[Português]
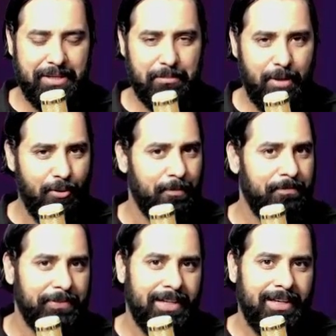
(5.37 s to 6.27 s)
Bom,
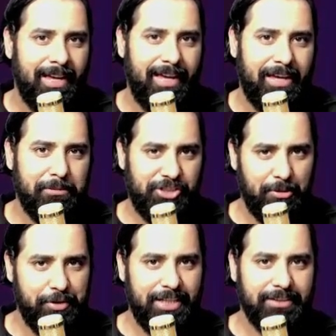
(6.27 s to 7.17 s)
é, me
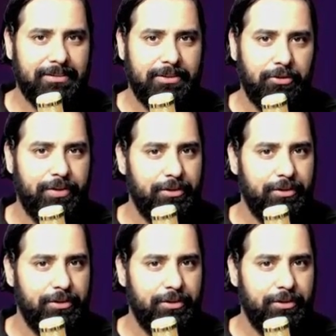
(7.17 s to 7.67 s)
chamo William Silva